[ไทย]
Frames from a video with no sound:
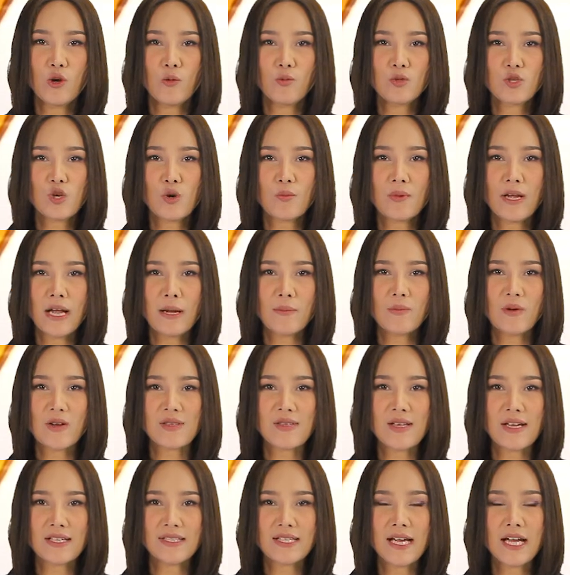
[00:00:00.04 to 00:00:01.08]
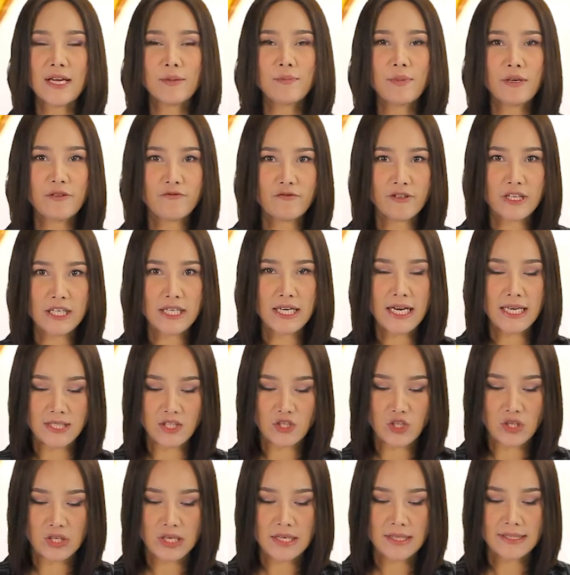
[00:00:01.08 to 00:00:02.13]
คุณผู้ชมครับบริษัทไทยเบเวอร์เรจ
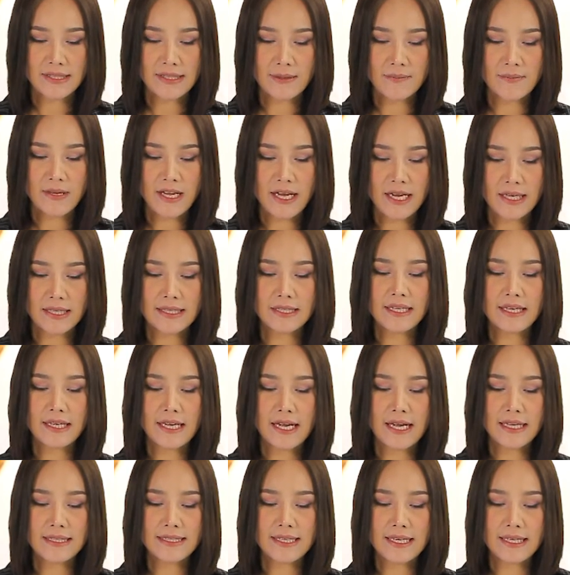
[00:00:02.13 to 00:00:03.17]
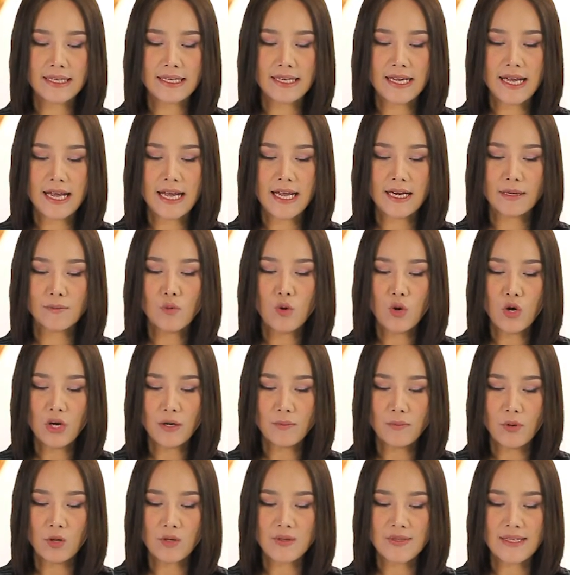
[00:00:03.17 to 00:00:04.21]
จำกัดนะคะจัดงานม่วน
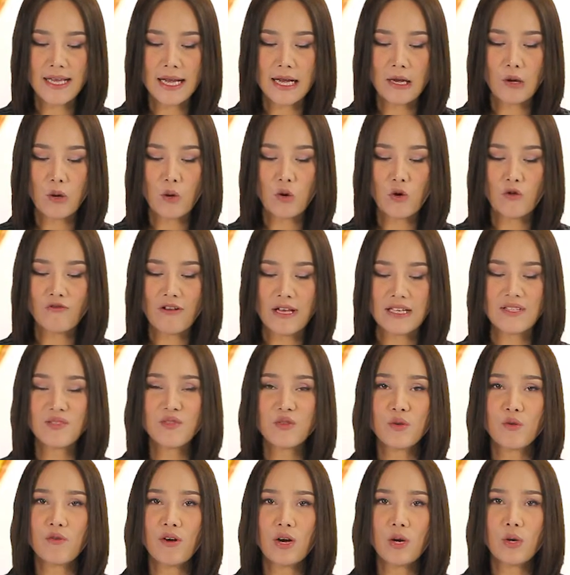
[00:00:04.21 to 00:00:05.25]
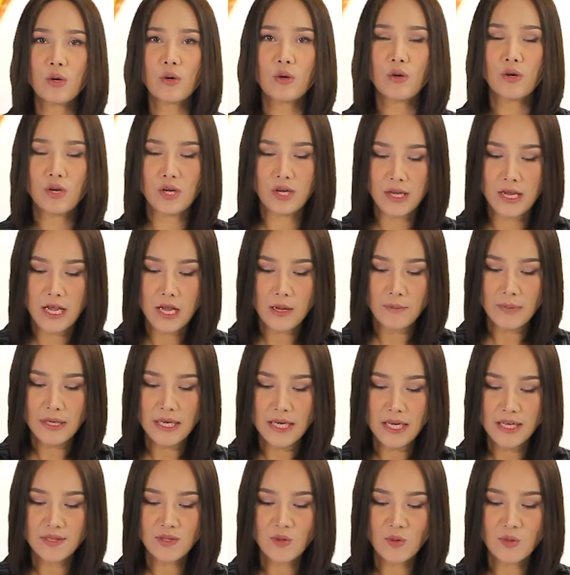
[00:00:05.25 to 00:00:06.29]
บ่อเซาเฟสติวัลเพื่
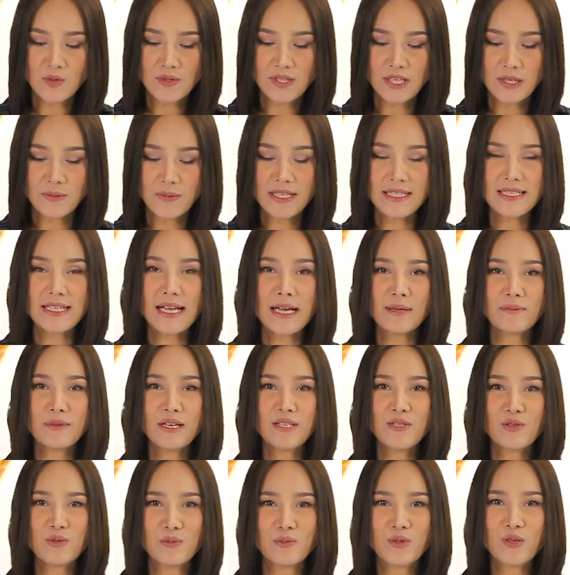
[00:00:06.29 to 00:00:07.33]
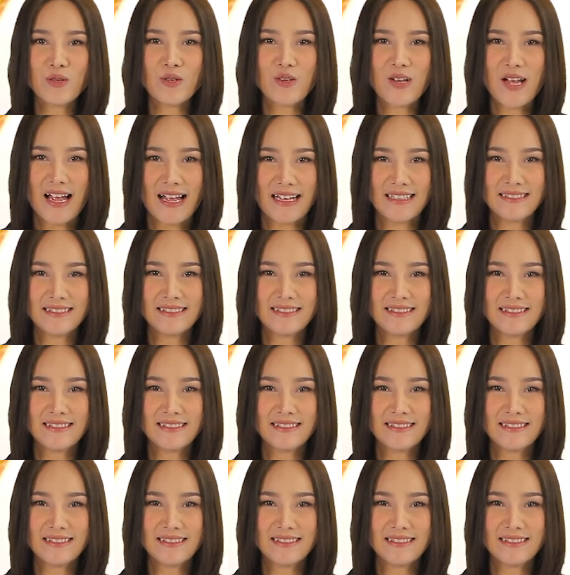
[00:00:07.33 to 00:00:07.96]
อส่งเสริมกิจกรรมในชุมชนค่ะ